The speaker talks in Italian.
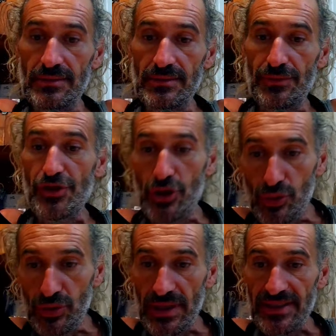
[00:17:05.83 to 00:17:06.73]
Qui sono
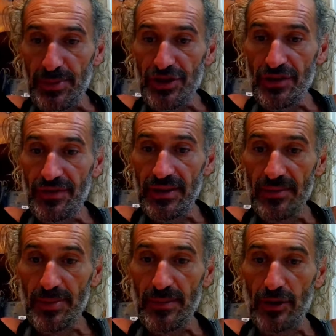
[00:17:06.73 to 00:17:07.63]
tutte le specifiche di
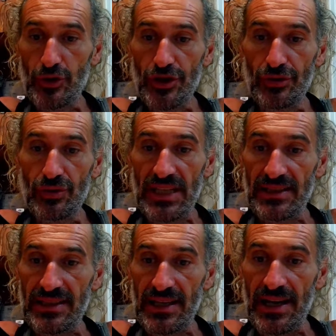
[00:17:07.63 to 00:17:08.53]
prima,
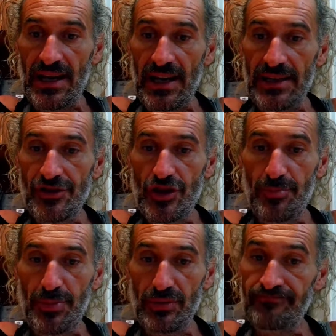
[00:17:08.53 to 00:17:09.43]
l'880 AI
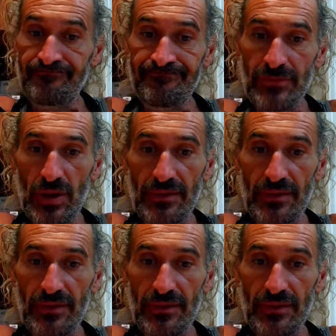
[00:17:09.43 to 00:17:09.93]
mm, quella